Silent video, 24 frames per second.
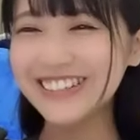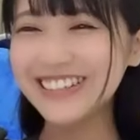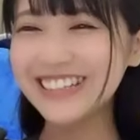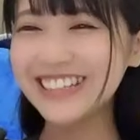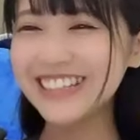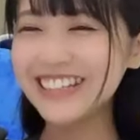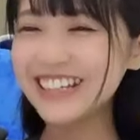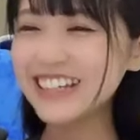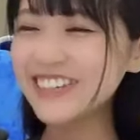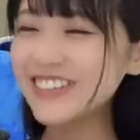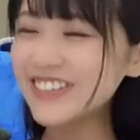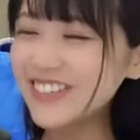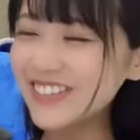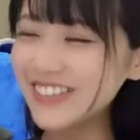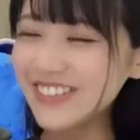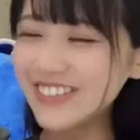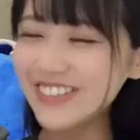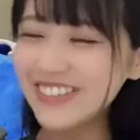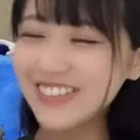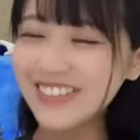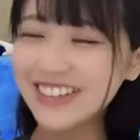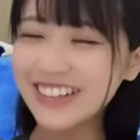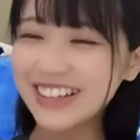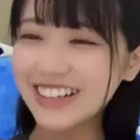この家
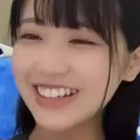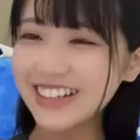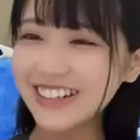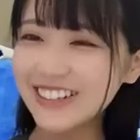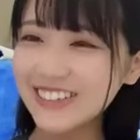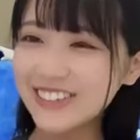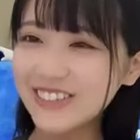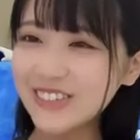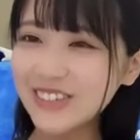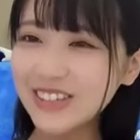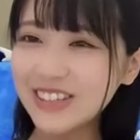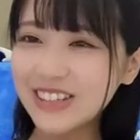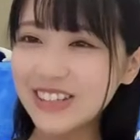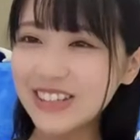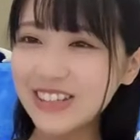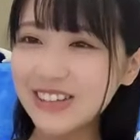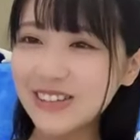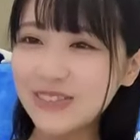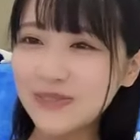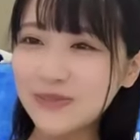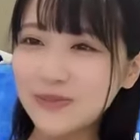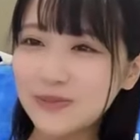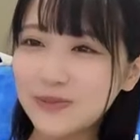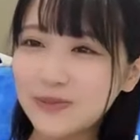を、この
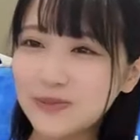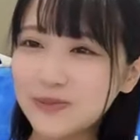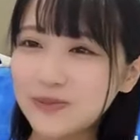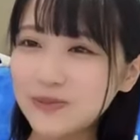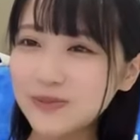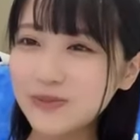家、